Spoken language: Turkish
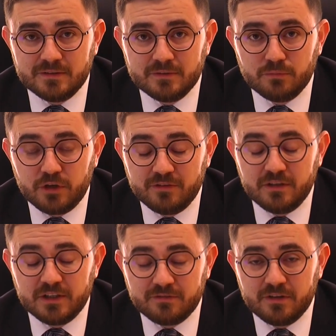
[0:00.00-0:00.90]
e,
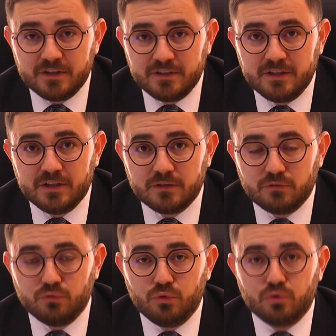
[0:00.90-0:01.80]
evlilik vaadiyle
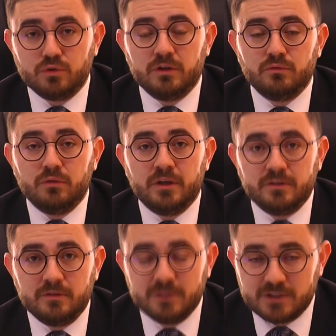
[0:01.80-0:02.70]
doğrudan
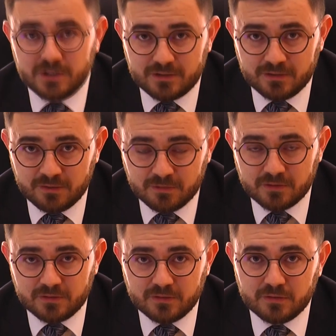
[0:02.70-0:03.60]
dolandırma şeklinde
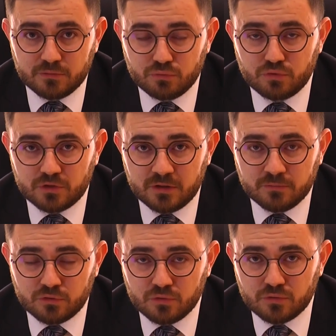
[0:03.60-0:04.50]
bir e, suç
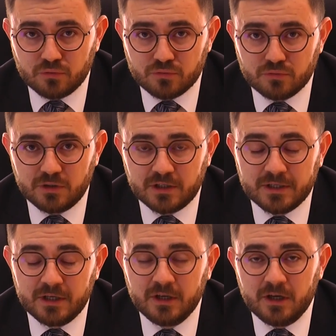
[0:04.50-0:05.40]
tanımı söz konusu
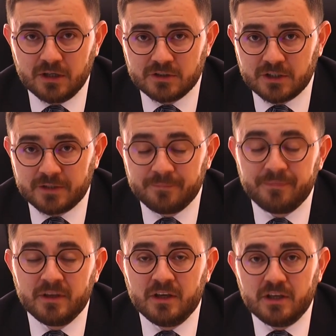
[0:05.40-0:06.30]
değil. Ancak
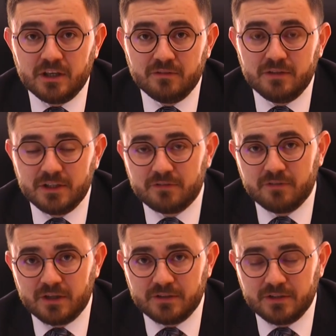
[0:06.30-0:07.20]

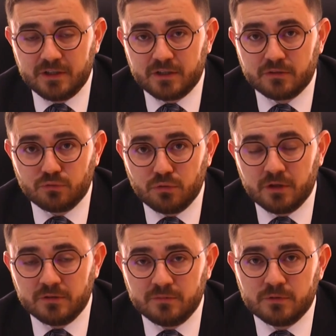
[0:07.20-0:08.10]
evlilik vaadiyle
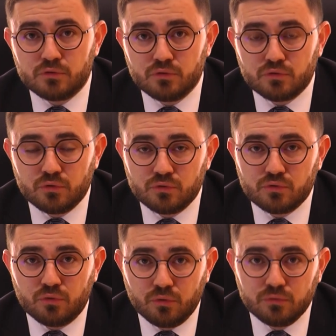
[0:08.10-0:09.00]
dolandırma söz
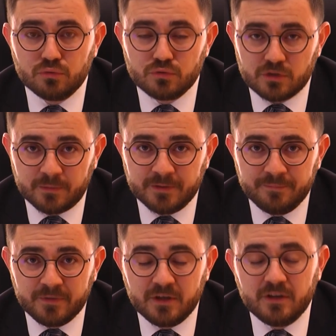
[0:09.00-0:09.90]
konusu olduğu zaman
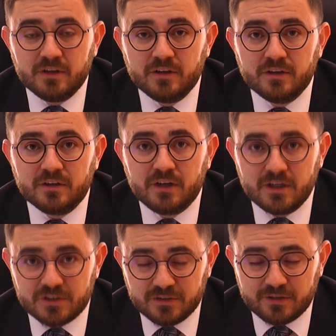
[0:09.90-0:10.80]
e,
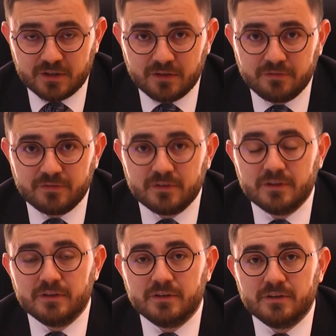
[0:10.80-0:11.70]
karşı taraf
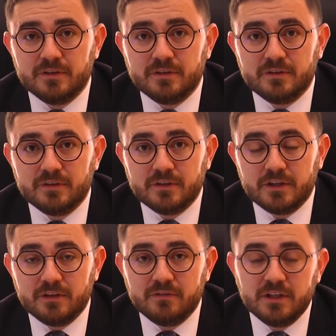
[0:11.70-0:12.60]
e,
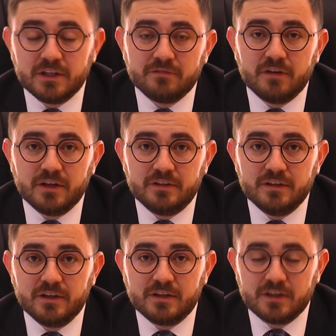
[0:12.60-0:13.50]
evlilik vaadiyle